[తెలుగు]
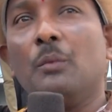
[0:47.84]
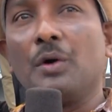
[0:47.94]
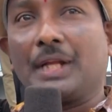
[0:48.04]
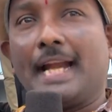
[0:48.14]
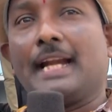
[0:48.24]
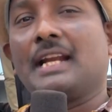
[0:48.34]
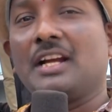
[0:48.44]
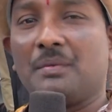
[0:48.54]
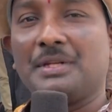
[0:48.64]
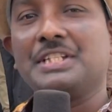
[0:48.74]
మూడు
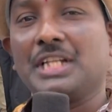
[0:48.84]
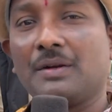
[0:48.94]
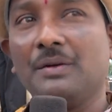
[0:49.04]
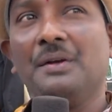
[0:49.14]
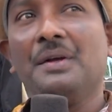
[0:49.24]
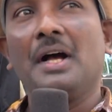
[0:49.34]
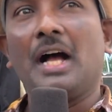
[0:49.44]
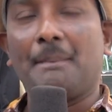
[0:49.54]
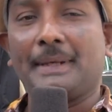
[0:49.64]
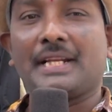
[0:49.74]
క్యారెక్టర్లుగా విభజించారు
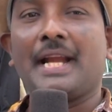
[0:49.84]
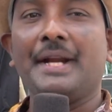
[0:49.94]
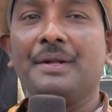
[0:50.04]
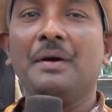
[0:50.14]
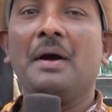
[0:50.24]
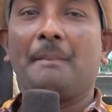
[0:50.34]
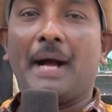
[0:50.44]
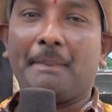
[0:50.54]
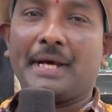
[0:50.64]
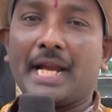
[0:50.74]
ఆ పెదరాయుడు
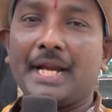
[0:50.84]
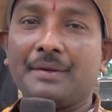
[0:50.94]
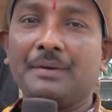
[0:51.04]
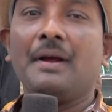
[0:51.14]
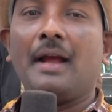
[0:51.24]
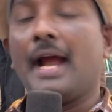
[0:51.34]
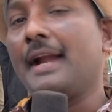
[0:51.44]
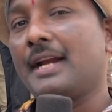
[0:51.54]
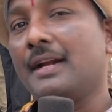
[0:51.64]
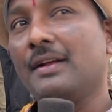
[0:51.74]
పాపారాయుడు
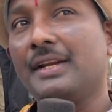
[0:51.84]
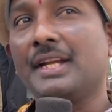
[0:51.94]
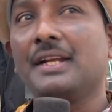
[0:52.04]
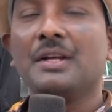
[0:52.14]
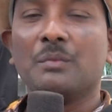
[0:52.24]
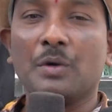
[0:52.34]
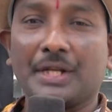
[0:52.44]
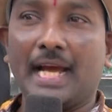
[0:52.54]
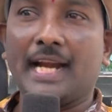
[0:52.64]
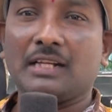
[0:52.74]
హ్యాండ్ రైడు అని మూడు
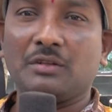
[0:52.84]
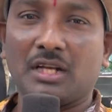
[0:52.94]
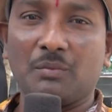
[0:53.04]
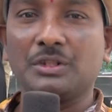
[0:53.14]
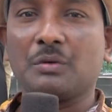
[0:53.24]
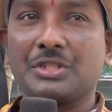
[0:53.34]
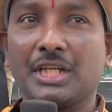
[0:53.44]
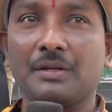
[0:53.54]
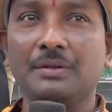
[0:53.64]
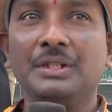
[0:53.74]
క్యారెక్టర్ల ద్వారా
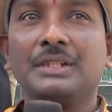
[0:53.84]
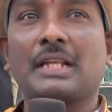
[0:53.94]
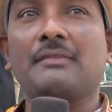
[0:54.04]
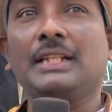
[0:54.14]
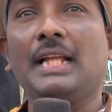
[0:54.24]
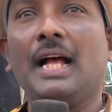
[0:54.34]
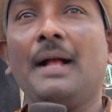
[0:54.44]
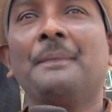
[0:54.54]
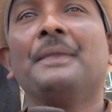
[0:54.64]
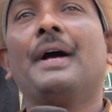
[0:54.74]
ముందుకొచ్చారు తర్వాత
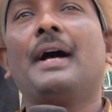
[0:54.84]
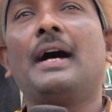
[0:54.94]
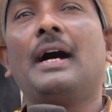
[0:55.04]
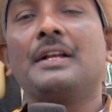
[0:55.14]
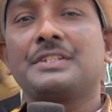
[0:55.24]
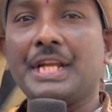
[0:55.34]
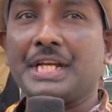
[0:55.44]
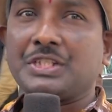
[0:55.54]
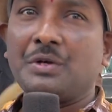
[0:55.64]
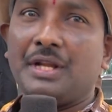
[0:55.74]

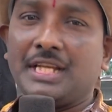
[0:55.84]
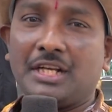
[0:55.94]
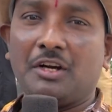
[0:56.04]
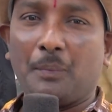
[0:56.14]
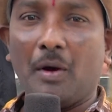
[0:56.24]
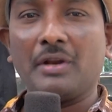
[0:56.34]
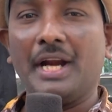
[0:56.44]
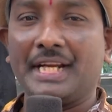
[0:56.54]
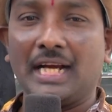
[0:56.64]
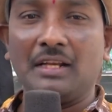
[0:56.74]
శ్రీకృష్ణుడు వేసినటువంటి
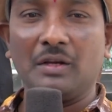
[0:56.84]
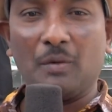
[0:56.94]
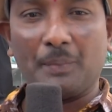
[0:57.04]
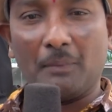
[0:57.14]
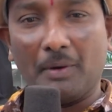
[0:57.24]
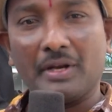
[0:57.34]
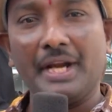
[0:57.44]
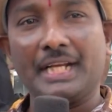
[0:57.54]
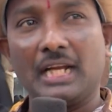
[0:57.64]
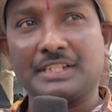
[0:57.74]
పౌరాణికాలలో
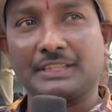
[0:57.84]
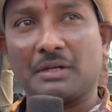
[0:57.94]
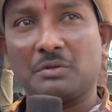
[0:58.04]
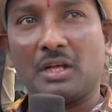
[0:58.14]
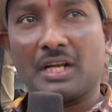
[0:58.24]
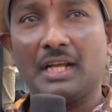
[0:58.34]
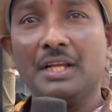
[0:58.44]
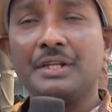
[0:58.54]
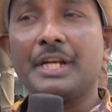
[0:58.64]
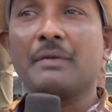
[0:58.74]
పౌరాణికాల చిత్రం ద్వారా
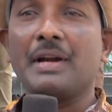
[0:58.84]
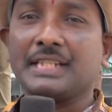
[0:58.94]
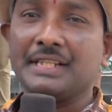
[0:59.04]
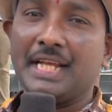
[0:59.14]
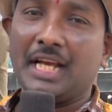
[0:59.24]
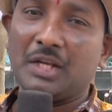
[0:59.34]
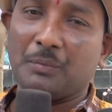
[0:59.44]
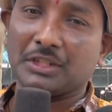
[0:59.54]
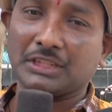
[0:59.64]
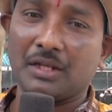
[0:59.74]
ఎటువంటి సందేహాన్ని
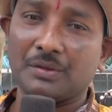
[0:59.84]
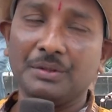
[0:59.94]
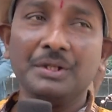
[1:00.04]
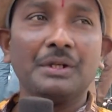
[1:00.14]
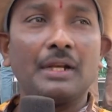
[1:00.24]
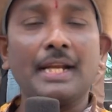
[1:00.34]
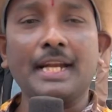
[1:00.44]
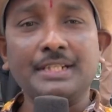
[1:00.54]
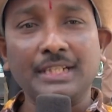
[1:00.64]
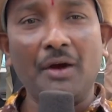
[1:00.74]
పొందుతారు
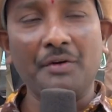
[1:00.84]
లేటెస్ట్గా